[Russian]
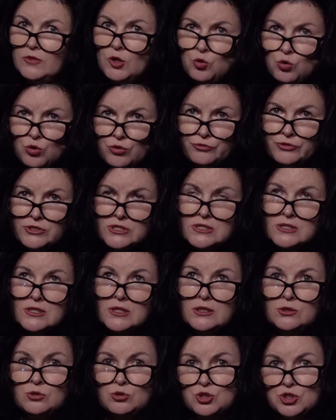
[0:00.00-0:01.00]

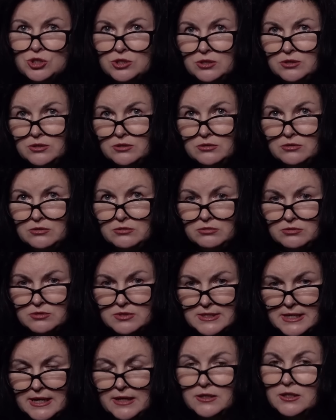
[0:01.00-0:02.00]
офисные тоже
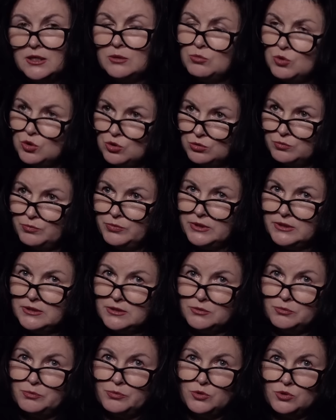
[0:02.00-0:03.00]
здания могут
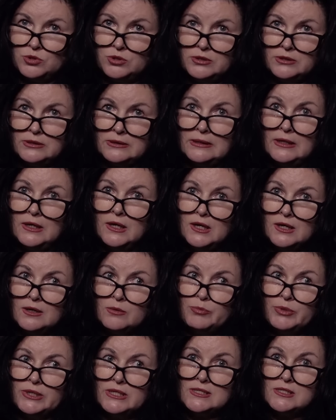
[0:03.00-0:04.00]
быть под э,
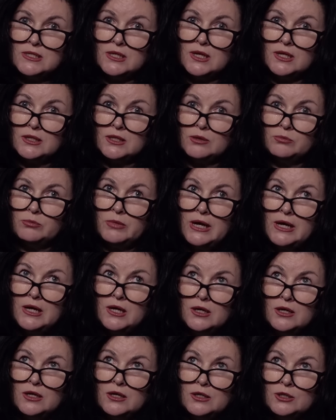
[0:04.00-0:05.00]
прицелом.
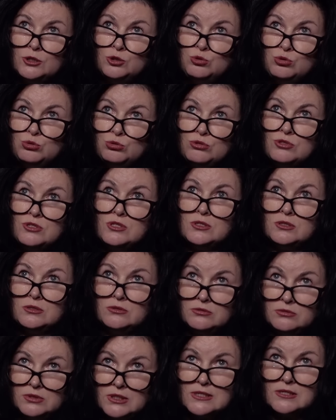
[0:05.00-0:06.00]
А, ну, то есть,
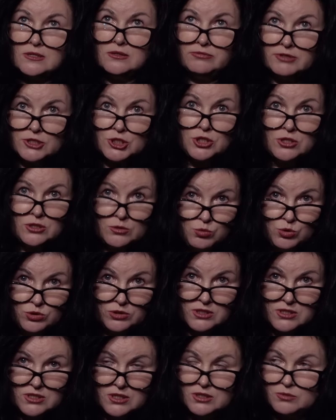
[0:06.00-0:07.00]
э, если ваша
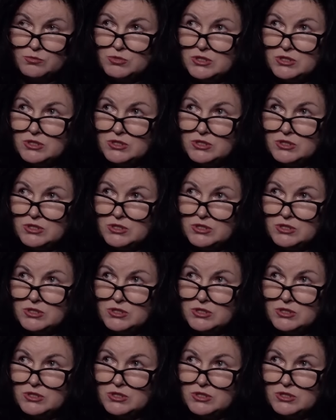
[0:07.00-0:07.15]
работа с этим